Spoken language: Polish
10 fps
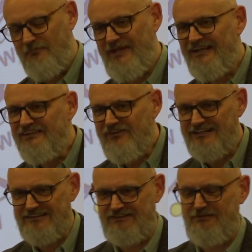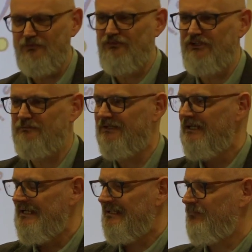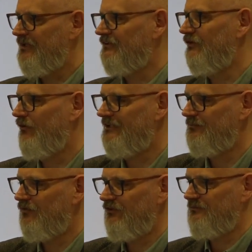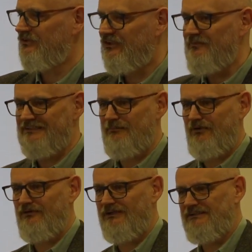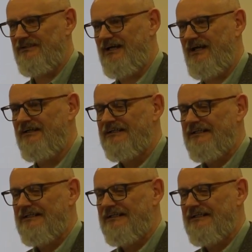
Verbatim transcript: Piękny werset, czyli mówiliśmy, na pierwszym wykładzie mówiliśmy, czym jest apologetyka,